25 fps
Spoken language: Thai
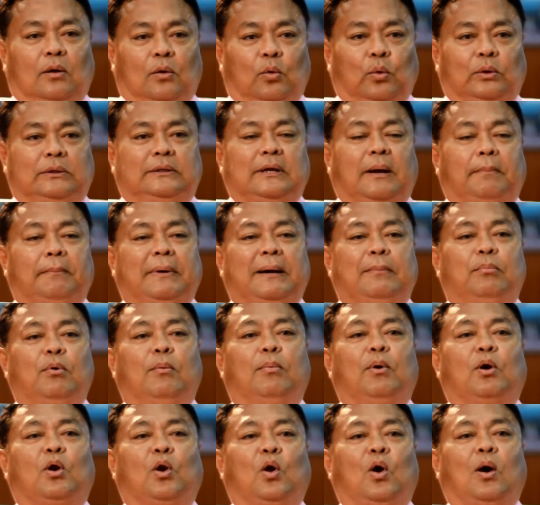หลุดจากมือ
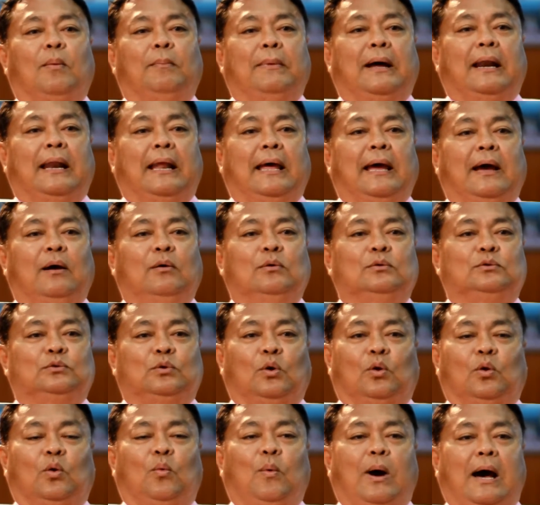ผู้ปกครองมาแล้ว
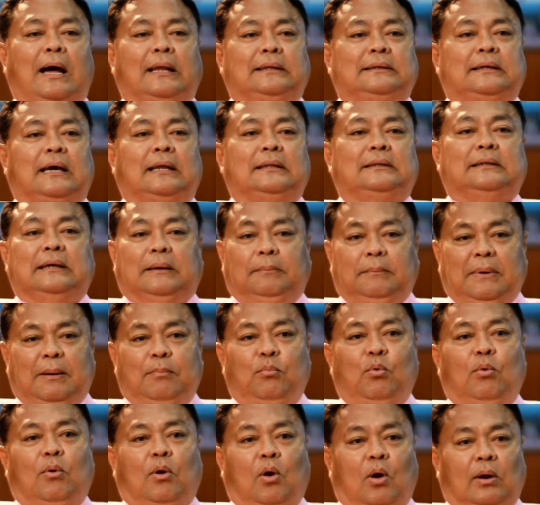จนกว่าจะถึงมื
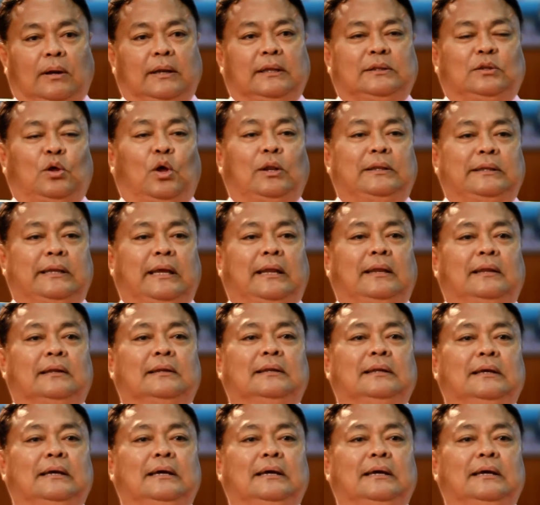อผู้ปกครองในตอนเย็น